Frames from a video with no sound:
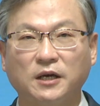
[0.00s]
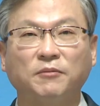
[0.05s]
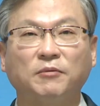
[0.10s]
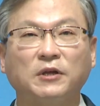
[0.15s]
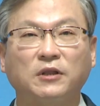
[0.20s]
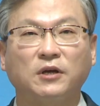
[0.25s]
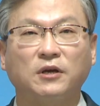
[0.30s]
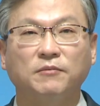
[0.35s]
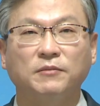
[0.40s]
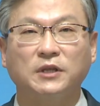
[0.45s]

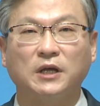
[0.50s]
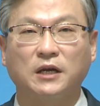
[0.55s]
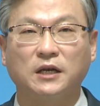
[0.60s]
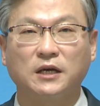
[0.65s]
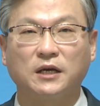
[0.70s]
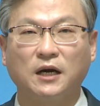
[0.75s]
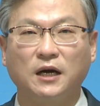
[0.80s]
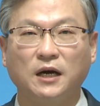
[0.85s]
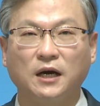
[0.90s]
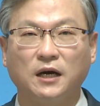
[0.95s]
예배 드리면
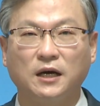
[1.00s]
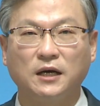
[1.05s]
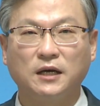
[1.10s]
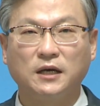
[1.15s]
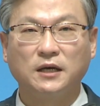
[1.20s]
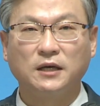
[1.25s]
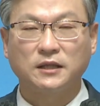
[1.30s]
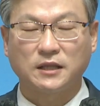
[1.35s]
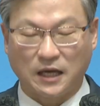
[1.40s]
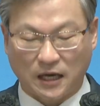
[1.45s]
되니까
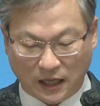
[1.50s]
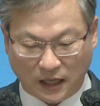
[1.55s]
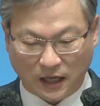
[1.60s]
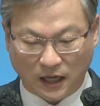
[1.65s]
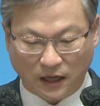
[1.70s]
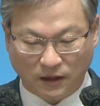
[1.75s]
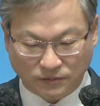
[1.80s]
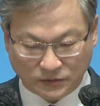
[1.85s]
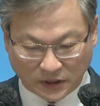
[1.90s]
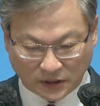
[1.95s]
딱
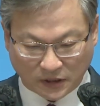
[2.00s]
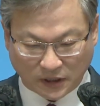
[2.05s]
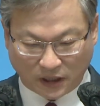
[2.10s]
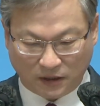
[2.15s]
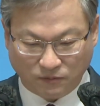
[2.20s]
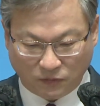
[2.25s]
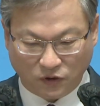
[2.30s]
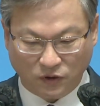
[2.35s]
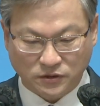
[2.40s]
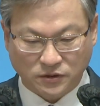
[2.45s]
9시에
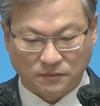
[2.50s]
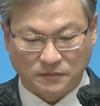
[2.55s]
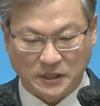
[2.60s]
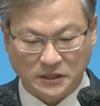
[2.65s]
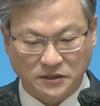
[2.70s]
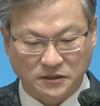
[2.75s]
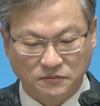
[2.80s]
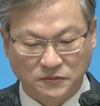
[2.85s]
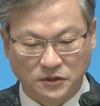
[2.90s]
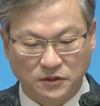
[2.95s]
딱 모여서
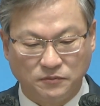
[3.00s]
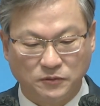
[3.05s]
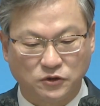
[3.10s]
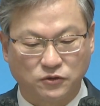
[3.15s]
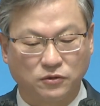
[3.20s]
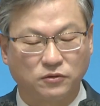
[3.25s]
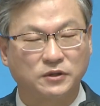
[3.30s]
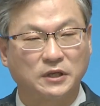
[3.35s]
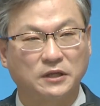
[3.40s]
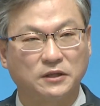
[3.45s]
말씀 드리면
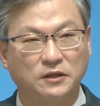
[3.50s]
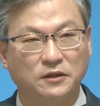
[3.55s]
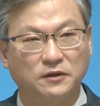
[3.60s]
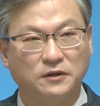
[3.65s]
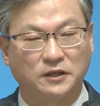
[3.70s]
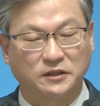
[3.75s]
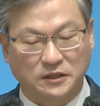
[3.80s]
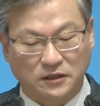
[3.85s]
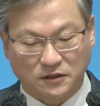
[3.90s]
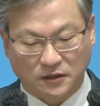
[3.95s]
좋을 것 같아요.
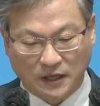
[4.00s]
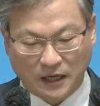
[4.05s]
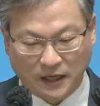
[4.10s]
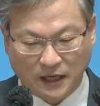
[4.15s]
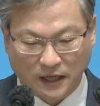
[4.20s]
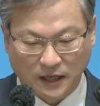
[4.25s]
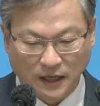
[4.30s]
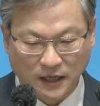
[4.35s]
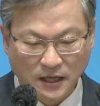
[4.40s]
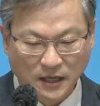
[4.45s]
어쨌든
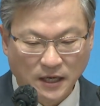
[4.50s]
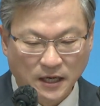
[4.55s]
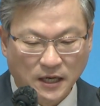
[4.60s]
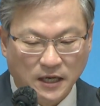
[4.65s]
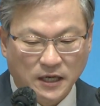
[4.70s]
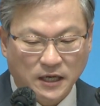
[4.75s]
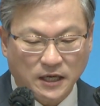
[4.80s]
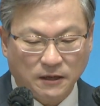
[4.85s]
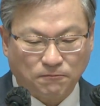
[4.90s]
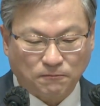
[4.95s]
간에
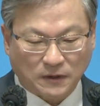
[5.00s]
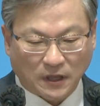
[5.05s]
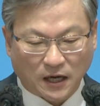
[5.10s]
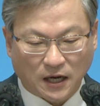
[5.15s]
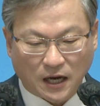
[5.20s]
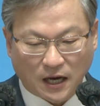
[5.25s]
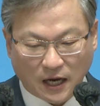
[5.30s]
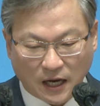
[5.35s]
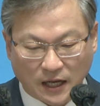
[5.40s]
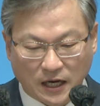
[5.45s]

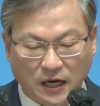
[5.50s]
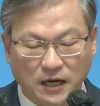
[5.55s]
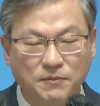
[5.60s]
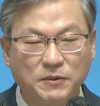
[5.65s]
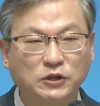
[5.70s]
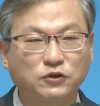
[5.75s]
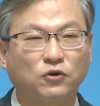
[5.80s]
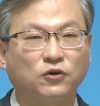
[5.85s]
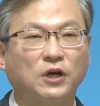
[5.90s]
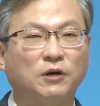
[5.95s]
입다가
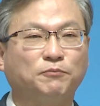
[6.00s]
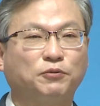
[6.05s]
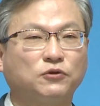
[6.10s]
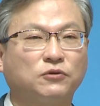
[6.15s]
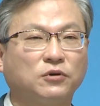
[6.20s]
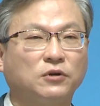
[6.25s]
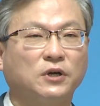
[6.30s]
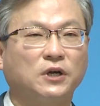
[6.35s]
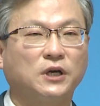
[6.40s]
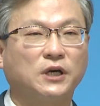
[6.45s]
하나님의 손에
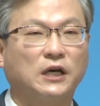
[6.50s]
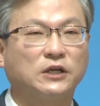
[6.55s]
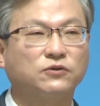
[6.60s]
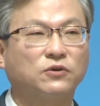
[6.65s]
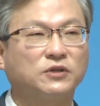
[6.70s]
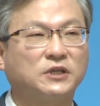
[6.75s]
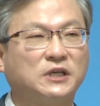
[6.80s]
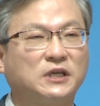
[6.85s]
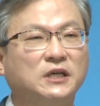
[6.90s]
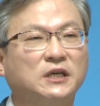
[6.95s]

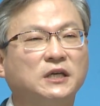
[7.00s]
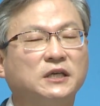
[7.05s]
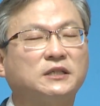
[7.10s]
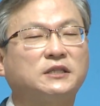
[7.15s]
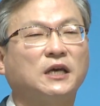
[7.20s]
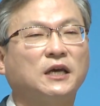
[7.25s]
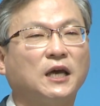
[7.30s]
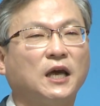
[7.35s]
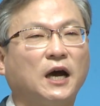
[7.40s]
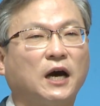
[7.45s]
붙들려가지고
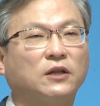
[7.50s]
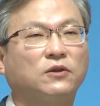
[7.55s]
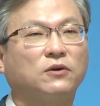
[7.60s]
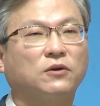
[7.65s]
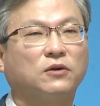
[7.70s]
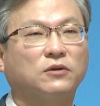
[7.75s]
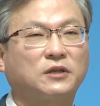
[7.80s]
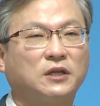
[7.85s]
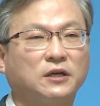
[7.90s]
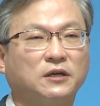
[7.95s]
기생의
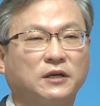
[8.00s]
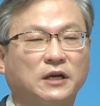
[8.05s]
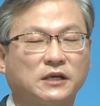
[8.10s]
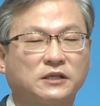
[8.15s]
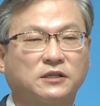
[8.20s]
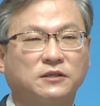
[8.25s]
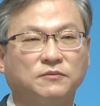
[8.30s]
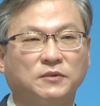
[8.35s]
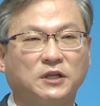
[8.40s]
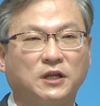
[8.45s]
아들로
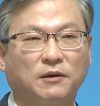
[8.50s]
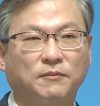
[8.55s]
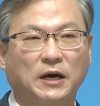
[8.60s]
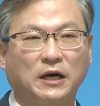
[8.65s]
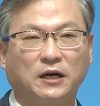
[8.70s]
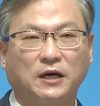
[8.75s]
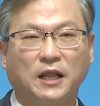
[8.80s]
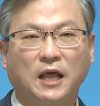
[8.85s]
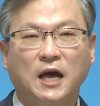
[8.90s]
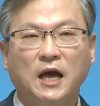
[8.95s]

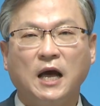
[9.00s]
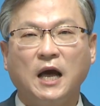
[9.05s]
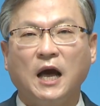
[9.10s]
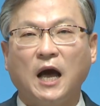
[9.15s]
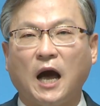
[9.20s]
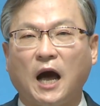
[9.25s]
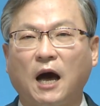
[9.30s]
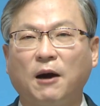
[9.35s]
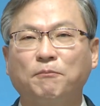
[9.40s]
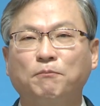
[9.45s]
태어났습니다만은
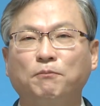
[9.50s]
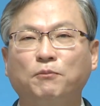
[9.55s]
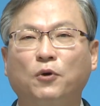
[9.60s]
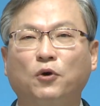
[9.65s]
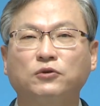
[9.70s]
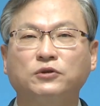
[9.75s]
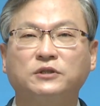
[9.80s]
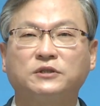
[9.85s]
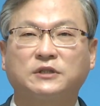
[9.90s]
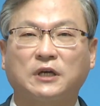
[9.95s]

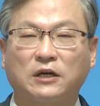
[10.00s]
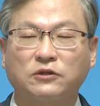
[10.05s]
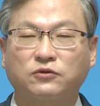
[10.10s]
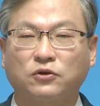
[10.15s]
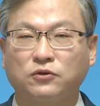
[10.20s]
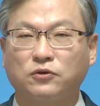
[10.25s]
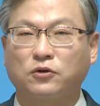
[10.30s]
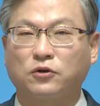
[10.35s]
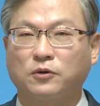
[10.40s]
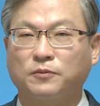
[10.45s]
암몬
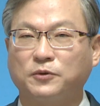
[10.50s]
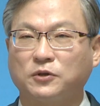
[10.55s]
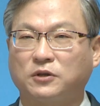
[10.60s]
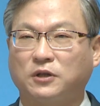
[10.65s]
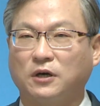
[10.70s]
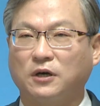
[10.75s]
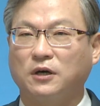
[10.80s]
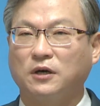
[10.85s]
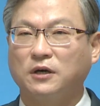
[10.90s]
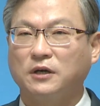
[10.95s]

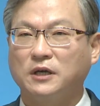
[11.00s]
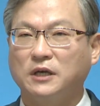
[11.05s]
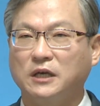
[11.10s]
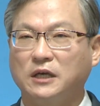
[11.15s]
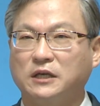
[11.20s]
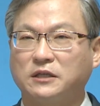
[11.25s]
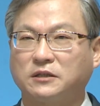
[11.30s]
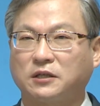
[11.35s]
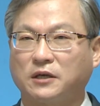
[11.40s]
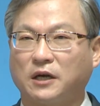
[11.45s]
자손으로부터
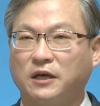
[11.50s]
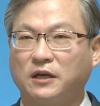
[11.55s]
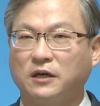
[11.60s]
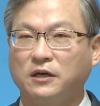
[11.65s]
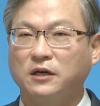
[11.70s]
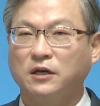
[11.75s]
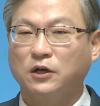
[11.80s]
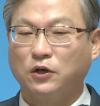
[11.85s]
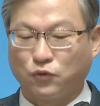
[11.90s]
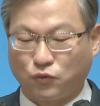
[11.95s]

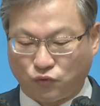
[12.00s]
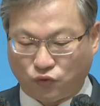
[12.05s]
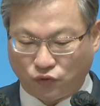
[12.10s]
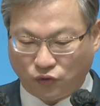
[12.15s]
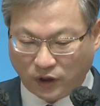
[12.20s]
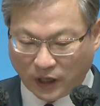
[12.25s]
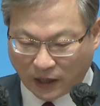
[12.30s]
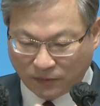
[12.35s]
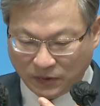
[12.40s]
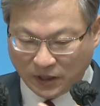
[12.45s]
이스라엘을
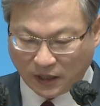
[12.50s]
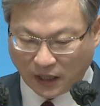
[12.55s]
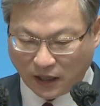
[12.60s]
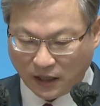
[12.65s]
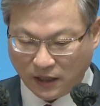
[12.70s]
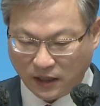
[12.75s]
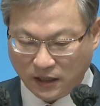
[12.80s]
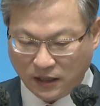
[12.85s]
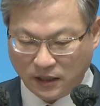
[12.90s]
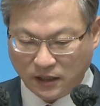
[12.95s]
구원합니다.
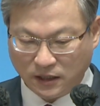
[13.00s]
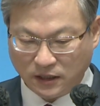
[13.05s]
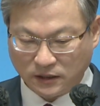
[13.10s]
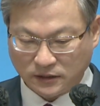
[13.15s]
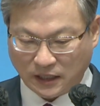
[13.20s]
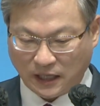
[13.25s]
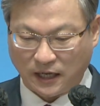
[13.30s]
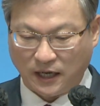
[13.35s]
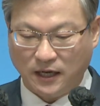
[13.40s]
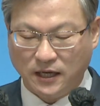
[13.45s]

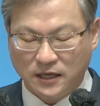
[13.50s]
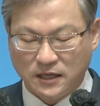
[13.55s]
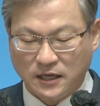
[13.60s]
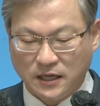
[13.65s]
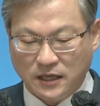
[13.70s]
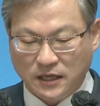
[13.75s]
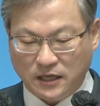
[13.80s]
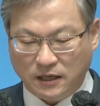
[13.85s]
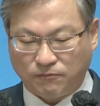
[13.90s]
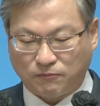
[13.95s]
자,
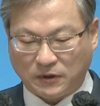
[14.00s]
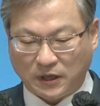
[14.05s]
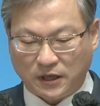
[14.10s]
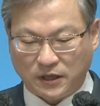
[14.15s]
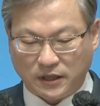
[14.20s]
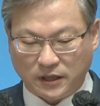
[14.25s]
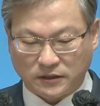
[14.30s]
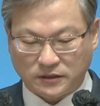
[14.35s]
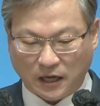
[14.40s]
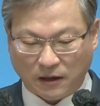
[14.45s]

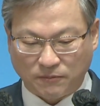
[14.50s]
입다에 대해서